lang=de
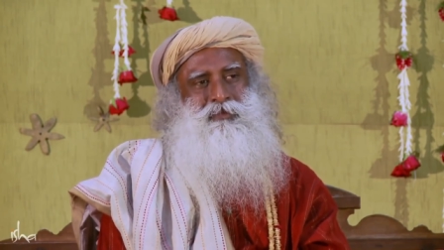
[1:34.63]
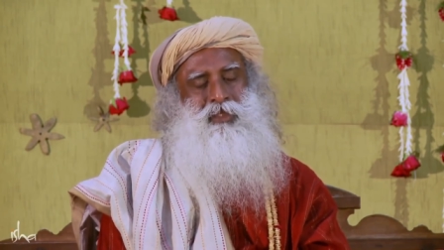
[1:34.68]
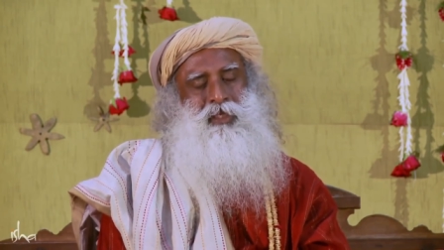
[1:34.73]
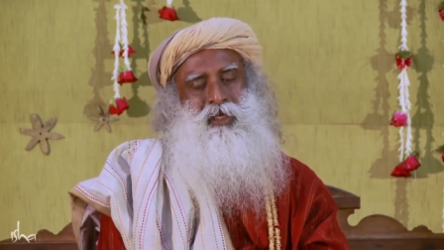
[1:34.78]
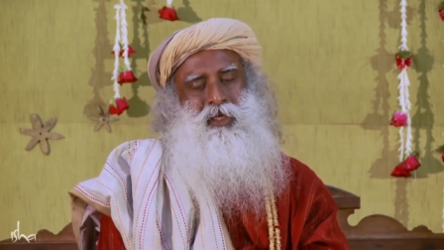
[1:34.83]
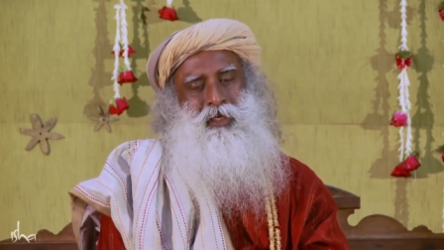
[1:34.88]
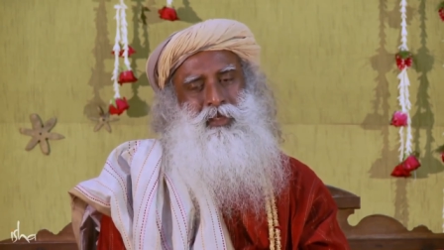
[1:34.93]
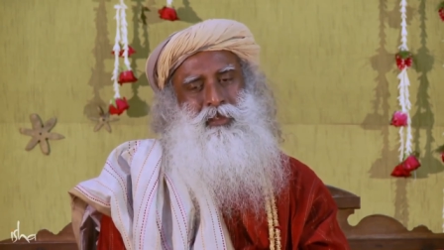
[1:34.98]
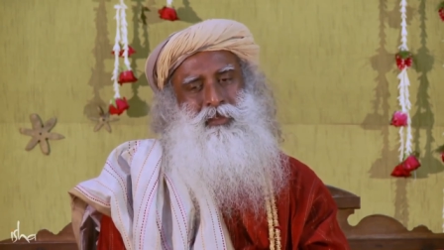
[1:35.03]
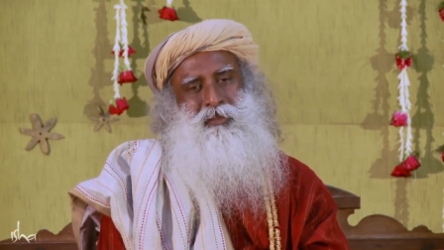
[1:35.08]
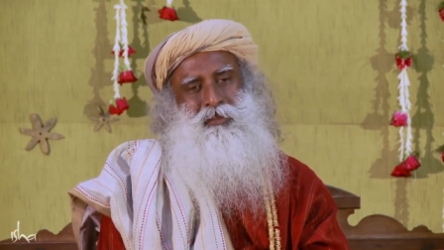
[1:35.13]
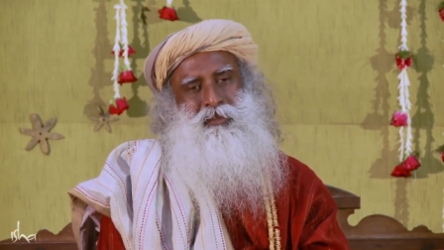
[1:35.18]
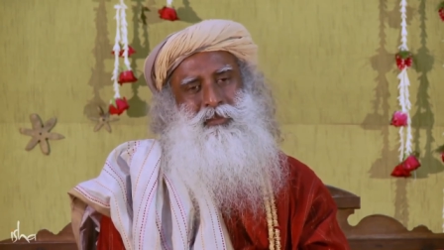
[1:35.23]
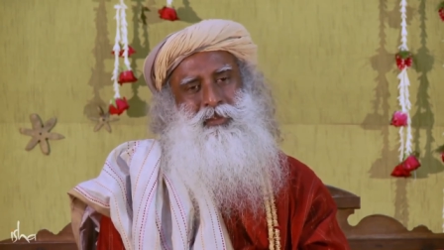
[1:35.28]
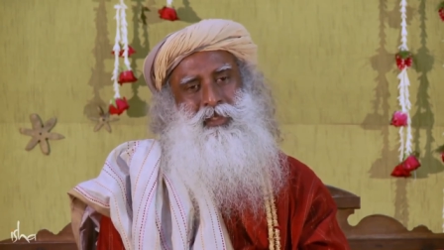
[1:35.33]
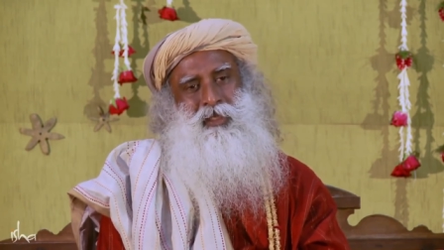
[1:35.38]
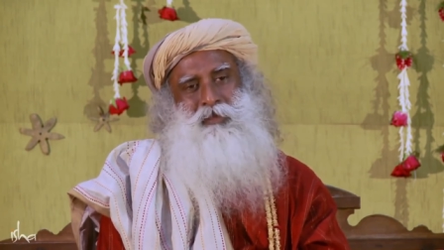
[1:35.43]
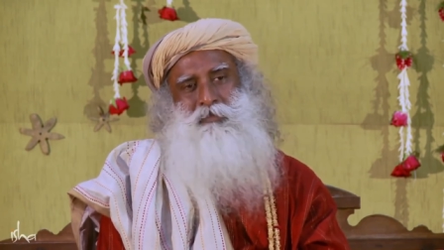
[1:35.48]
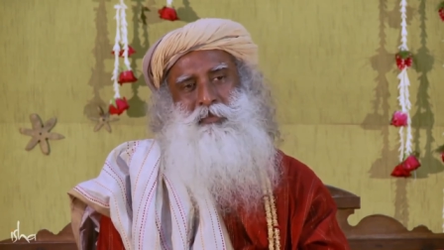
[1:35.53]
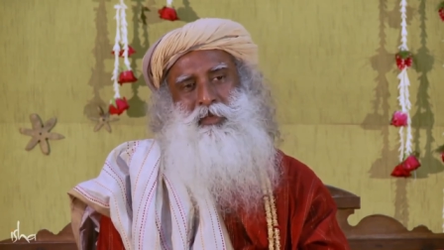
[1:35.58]
Und
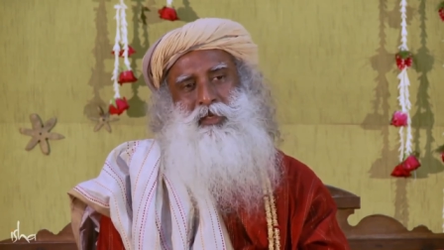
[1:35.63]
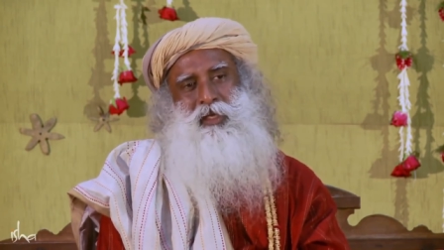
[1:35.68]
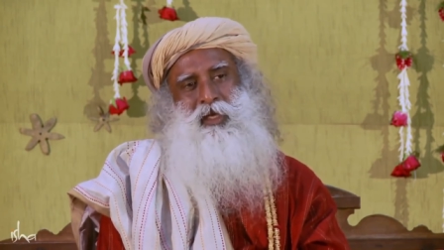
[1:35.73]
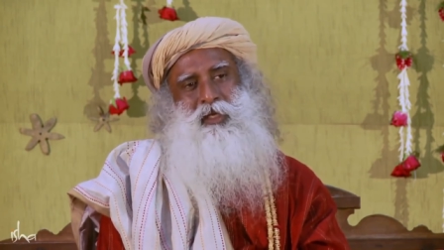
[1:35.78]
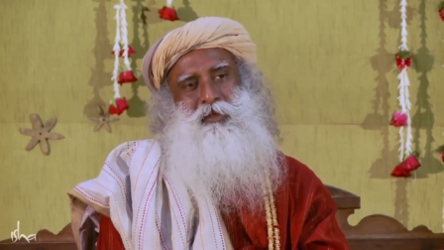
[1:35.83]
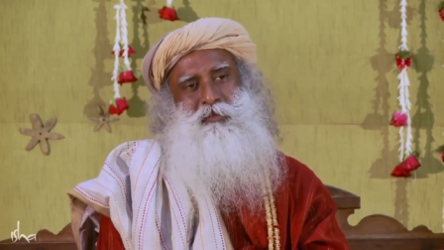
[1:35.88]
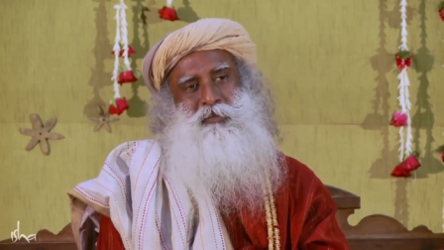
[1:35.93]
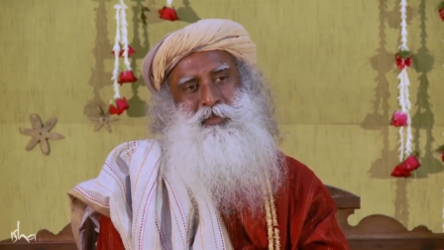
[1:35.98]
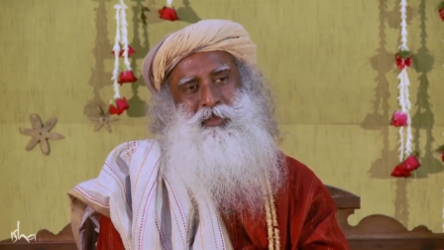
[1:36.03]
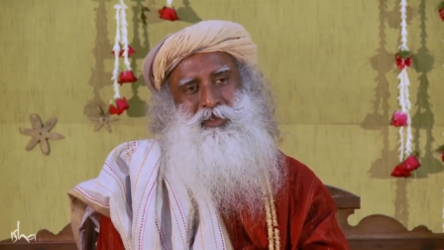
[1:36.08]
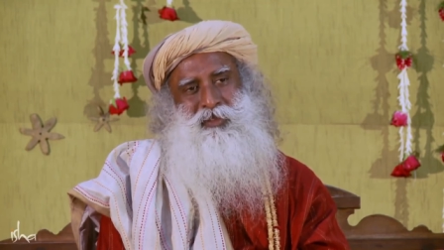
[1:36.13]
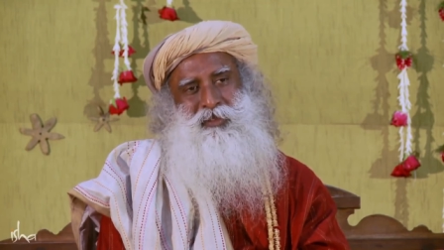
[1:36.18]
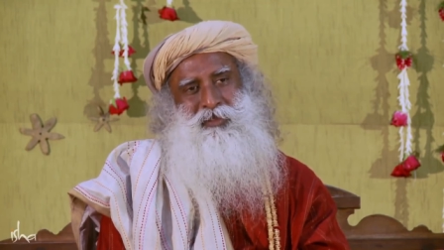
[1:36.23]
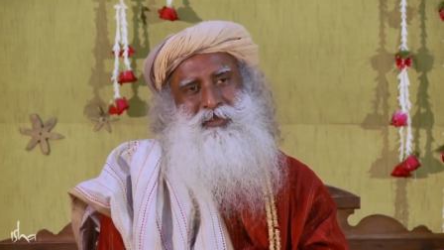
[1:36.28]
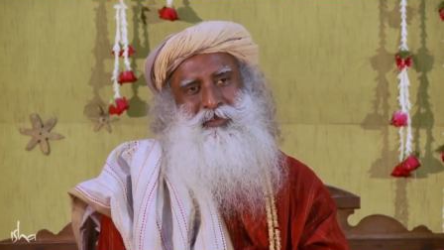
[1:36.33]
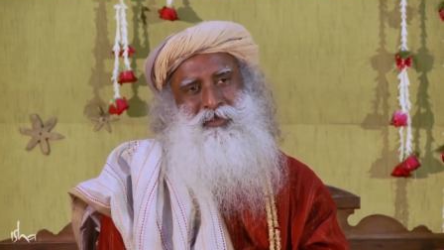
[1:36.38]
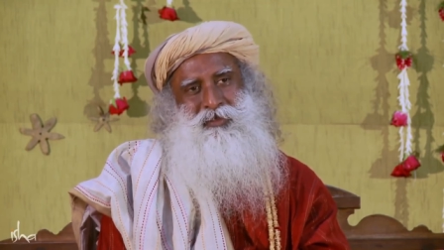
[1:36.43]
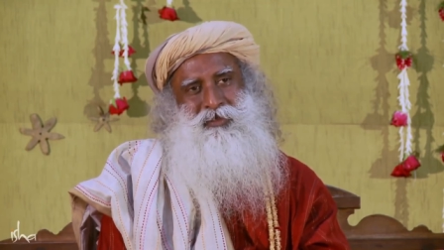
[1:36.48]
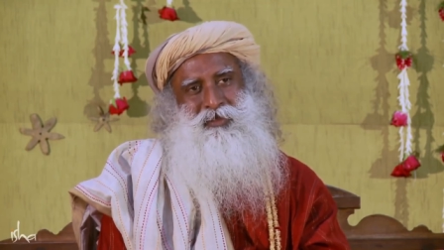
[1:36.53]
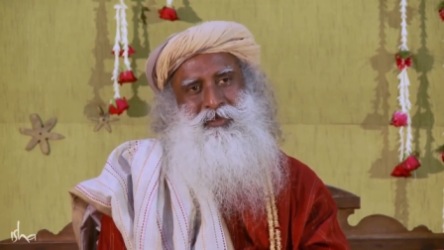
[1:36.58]
das ist vielleicht
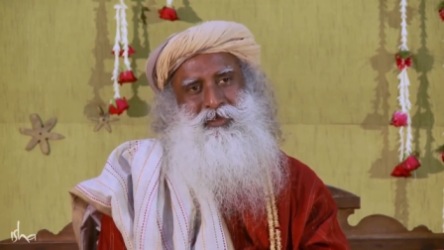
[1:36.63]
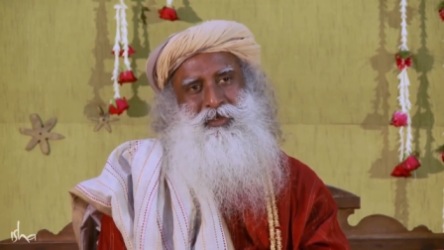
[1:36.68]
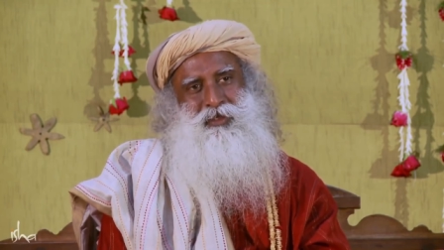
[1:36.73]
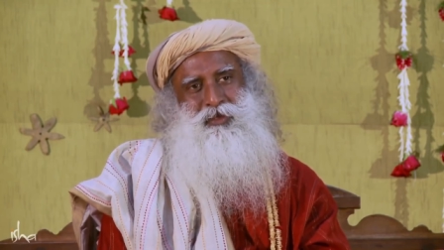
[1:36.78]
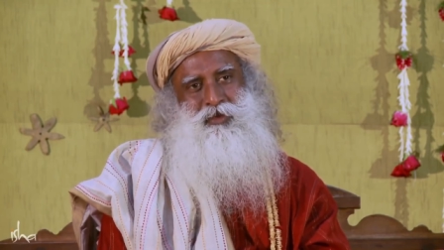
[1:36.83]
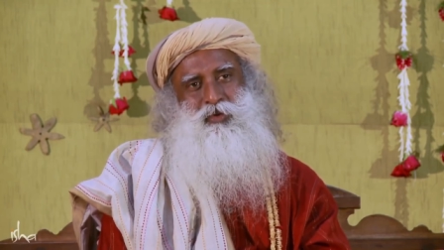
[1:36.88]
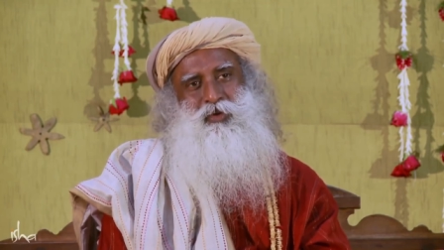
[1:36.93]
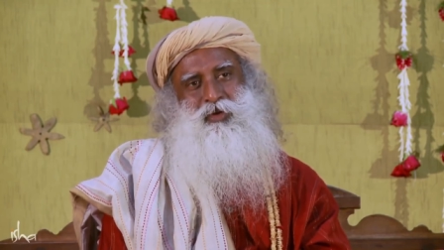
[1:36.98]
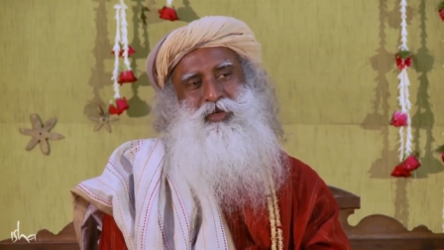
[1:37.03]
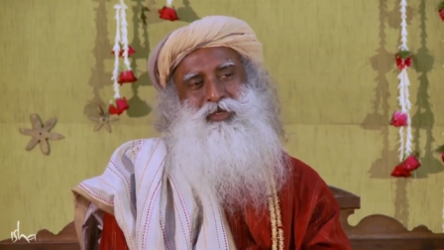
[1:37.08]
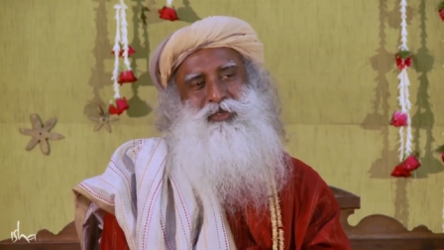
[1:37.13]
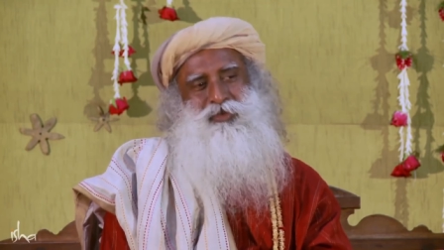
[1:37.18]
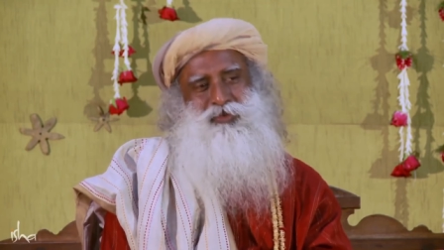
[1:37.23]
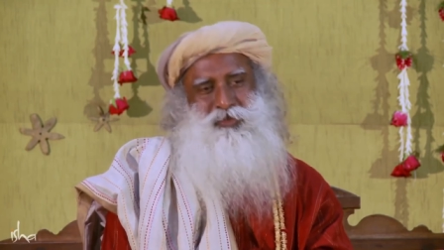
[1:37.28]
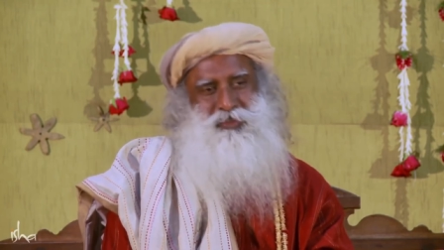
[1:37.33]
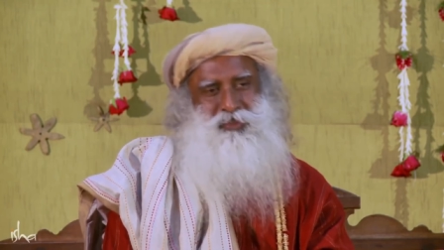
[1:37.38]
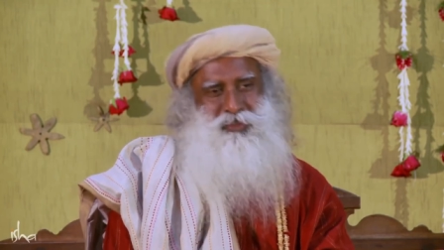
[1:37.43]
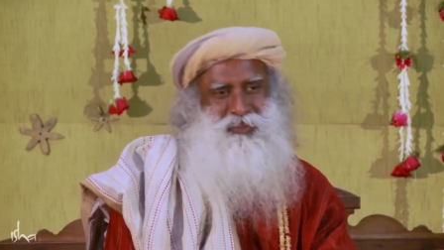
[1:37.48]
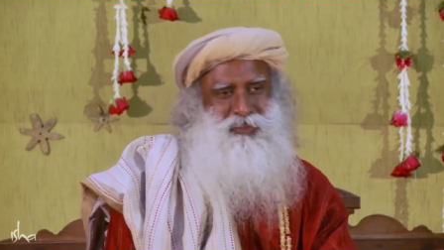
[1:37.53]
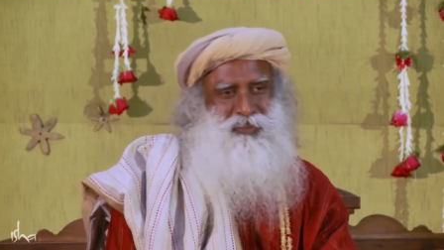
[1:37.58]
nicht in deinem
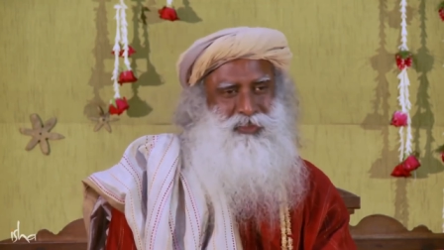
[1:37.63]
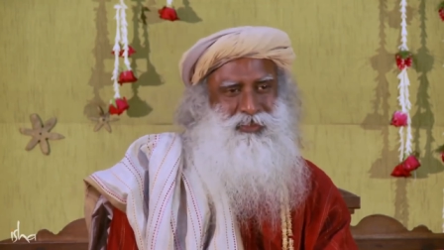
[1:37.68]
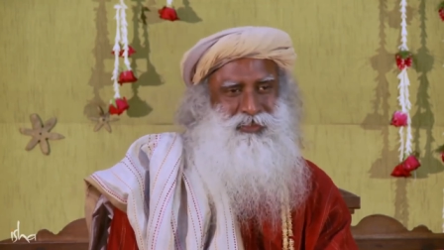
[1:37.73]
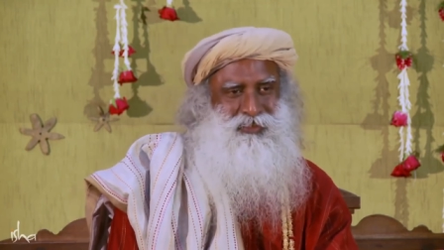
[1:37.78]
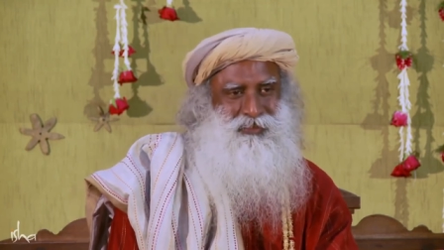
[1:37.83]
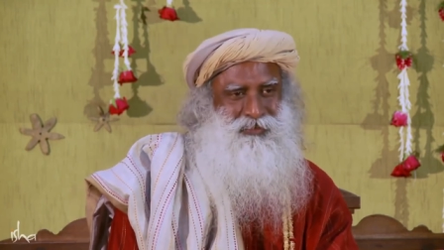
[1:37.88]
Interesse.